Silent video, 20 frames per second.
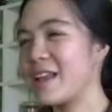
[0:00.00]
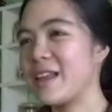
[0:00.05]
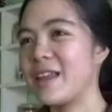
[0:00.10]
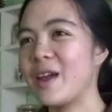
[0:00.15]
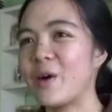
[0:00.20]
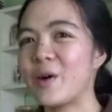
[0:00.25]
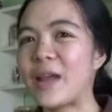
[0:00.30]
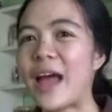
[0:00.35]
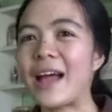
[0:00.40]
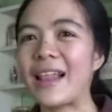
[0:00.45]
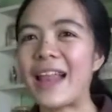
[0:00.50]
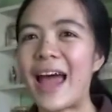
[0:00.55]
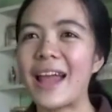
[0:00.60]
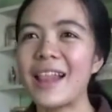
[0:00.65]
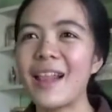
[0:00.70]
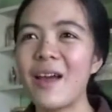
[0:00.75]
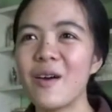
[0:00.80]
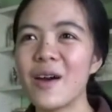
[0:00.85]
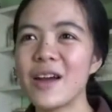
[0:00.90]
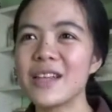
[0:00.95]
เดี๋ยวทางร้าน
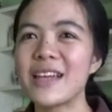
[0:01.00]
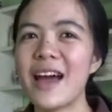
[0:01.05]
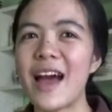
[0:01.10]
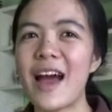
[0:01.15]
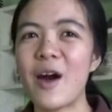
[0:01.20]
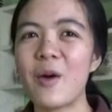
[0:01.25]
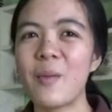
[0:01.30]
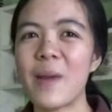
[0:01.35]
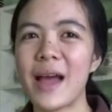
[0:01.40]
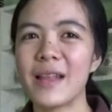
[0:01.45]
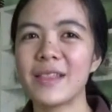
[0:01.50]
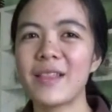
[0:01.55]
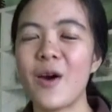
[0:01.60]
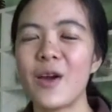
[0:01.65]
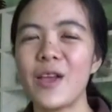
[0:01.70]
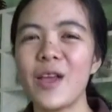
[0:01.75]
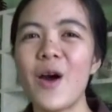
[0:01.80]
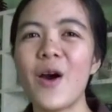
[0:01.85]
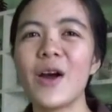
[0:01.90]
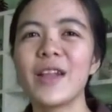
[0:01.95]
เราก็จะเอามาต่
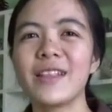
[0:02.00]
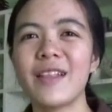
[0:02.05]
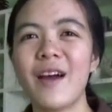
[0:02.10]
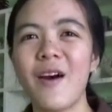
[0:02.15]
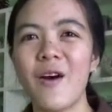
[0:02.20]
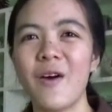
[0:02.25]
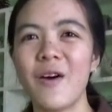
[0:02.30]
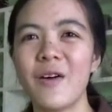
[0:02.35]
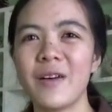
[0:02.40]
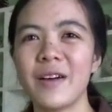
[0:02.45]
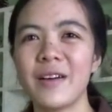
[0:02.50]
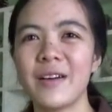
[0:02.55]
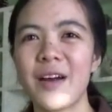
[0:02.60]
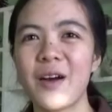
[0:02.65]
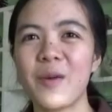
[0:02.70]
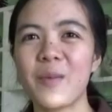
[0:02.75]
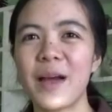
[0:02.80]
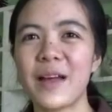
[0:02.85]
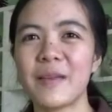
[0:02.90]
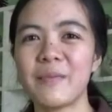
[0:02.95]
อยอดต่อ
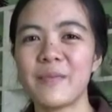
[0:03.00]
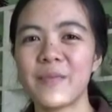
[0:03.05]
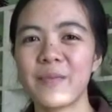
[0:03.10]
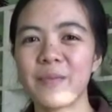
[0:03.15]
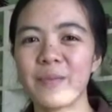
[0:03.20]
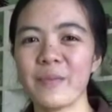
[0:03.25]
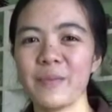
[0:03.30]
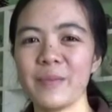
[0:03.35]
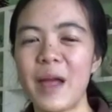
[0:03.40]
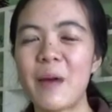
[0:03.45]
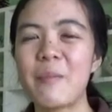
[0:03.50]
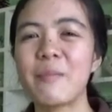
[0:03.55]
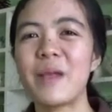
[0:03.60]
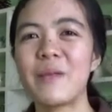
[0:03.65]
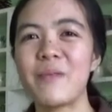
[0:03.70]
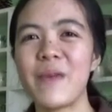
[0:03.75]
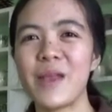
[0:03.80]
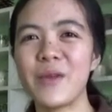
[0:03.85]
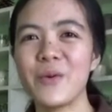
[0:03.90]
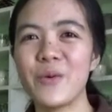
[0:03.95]
เอามาทำเป็
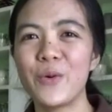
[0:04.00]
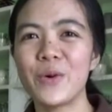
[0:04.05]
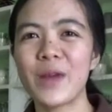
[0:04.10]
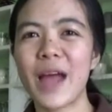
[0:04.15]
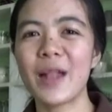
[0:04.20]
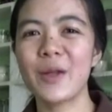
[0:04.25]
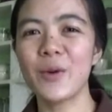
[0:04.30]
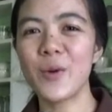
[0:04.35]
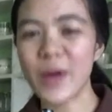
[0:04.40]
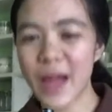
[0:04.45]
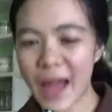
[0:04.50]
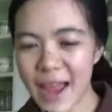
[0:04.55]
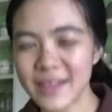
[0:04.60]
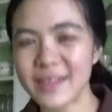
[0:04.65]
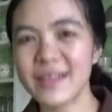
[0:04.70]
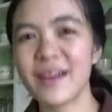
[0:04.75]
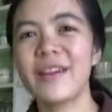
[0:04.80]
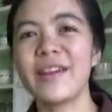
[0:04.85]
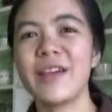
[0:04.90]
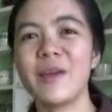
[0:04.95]
นเมนูทานคู่กับไอ
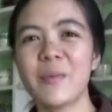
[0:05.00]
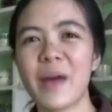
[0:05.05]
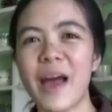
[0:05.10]
ศครีม